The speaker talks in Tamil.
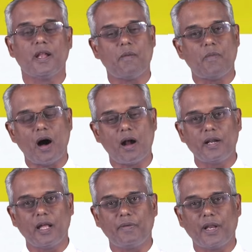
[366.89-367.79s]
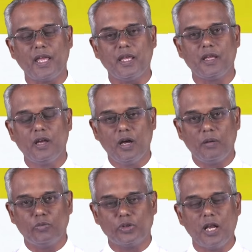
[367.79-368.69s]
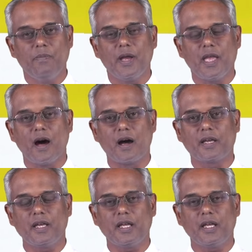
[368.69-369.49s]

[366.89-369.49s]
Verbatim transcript: நாம் ஆண்டவரை முதன்மையாக